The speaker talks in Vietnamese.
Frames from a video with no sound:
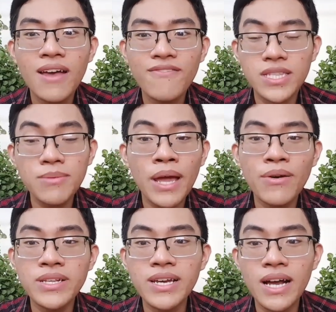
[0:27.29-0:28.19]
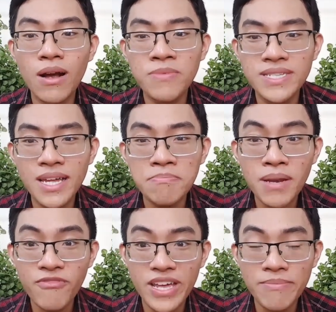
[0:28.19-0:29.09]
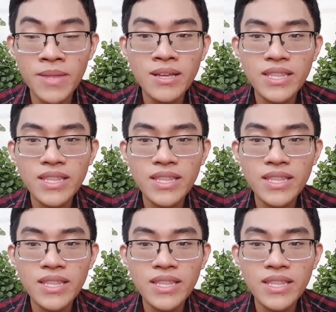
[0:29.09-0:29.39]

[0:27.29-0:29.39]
Và tiếp theo đó chính là công ty sách Bách Việt.